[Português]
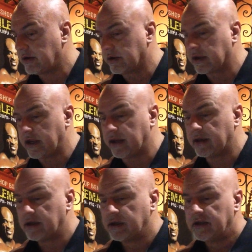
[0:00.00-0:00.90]

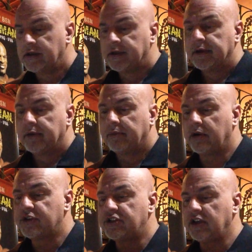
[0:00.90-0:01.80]
ok.
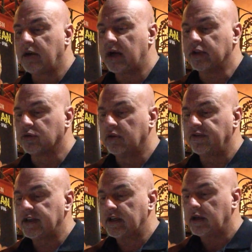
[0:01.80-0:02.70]
Bom dia, uma
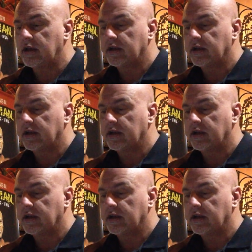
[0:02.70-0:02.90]
dúvida,